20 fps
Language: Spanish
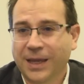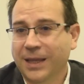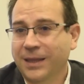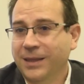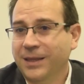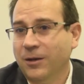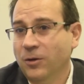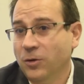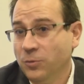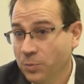
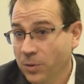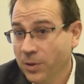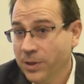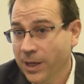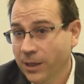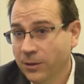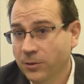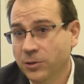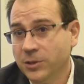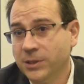Entre los
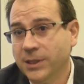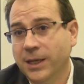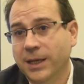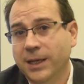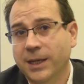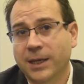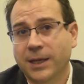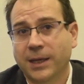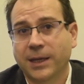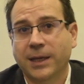proyectos
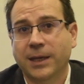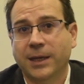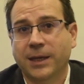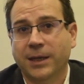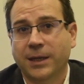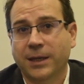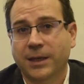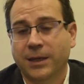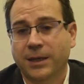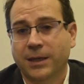
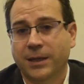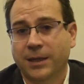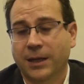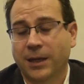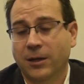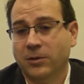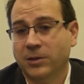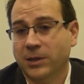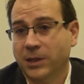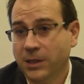que,
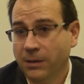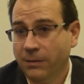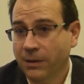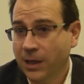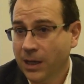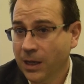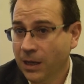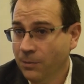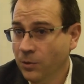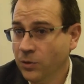en los que
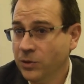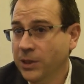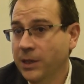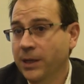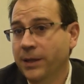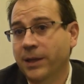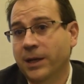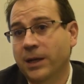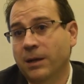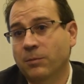trabajamos y
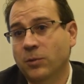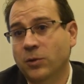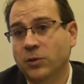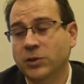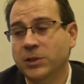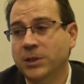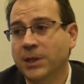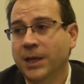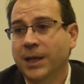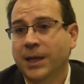
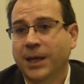lideramos